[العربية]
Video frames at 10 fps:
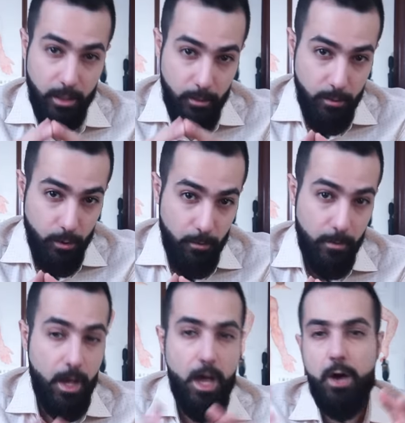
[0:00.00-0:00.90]
طبيبه
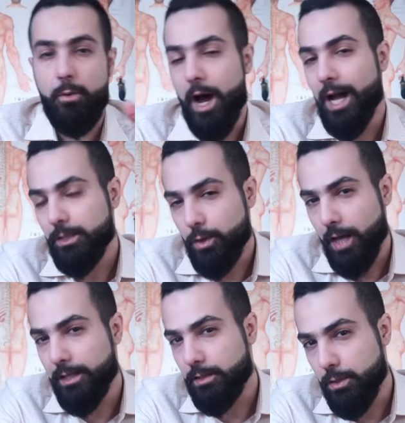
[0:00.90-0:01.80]
وحالته
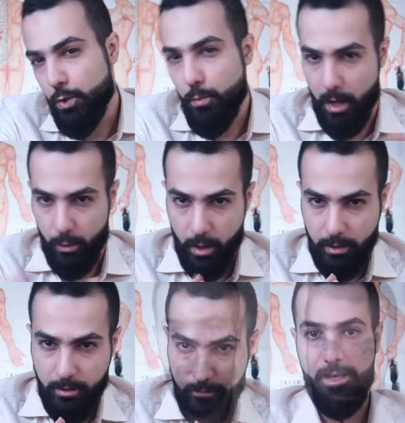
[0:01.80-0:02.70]
كانت تسوء مع
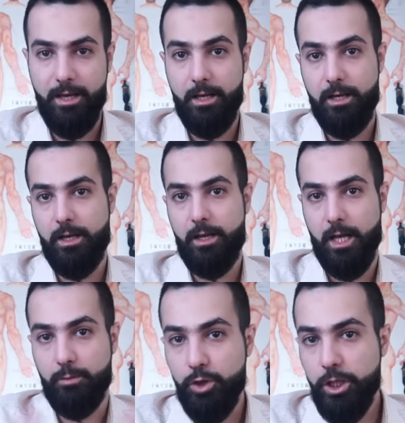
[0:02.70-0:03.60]
الوقت
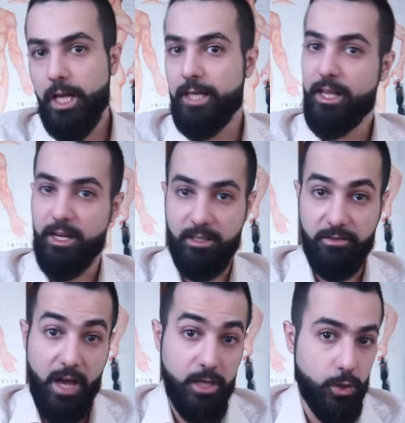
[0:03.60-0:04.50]
المشكلة أن
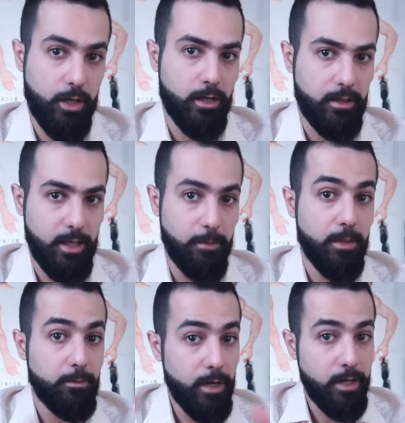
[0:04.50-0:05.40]
ارتفاع سكر الدم
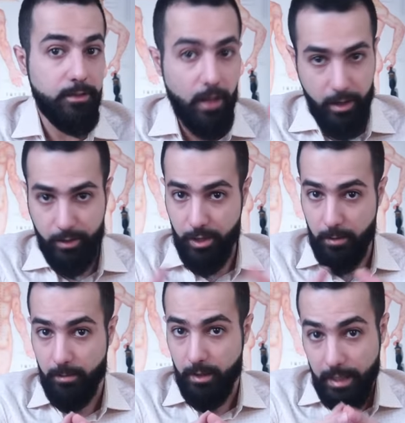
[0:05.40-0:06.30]
مرض أيضي
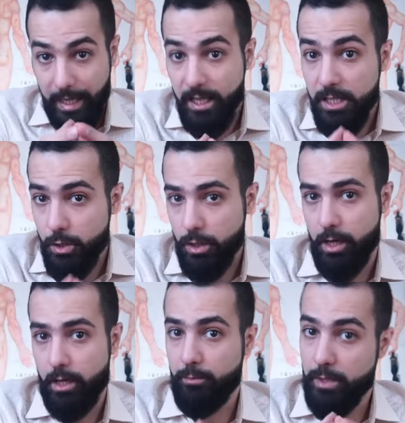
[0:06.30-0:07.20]
لأن
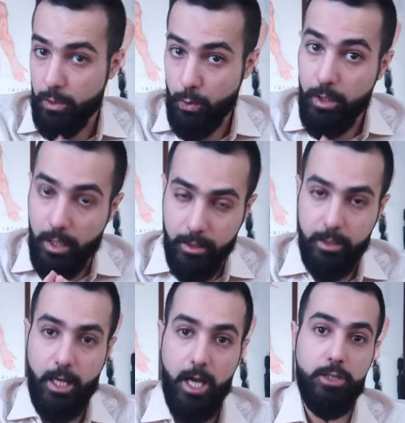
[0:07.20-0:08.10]
السكر مسؤول عن
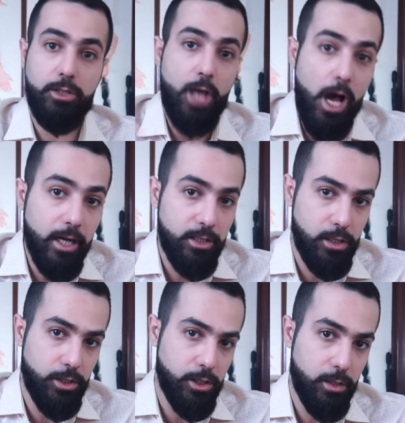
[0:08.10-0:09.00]
إنتاج طاقة
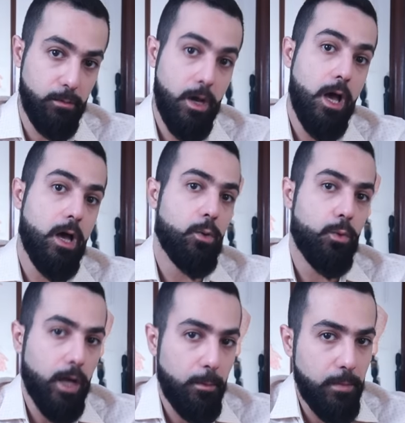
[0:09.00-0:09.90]
الجسم
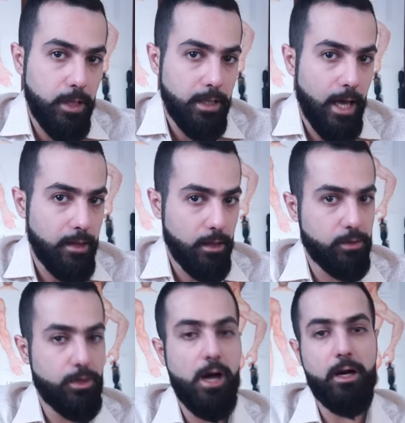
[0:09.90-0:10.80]
وكمية هذه
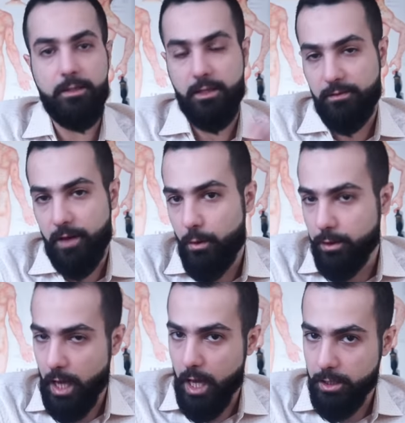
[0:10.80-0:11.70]
الطاقة
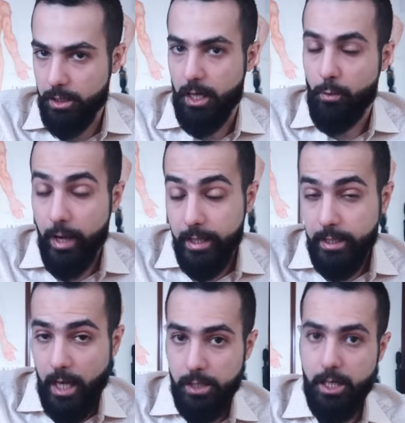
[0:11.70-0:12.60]
تتفاوت حاجتها
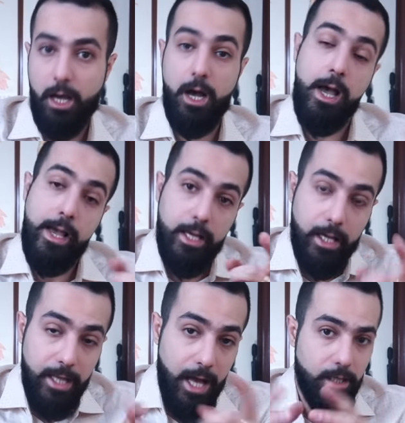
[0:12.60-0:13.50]
وإنتاجها
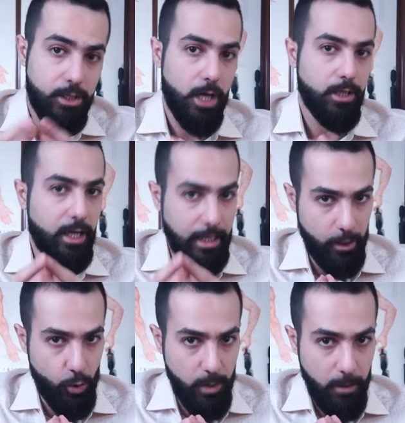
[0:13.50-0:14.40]
خلال نشاطك
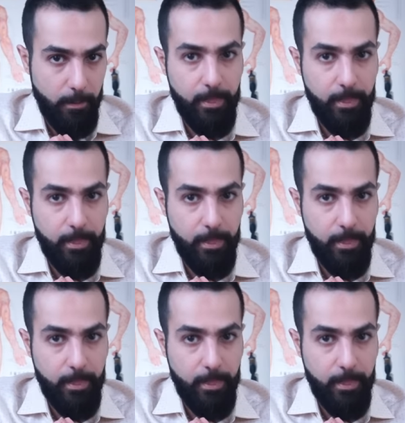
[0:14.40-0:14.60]
اليومي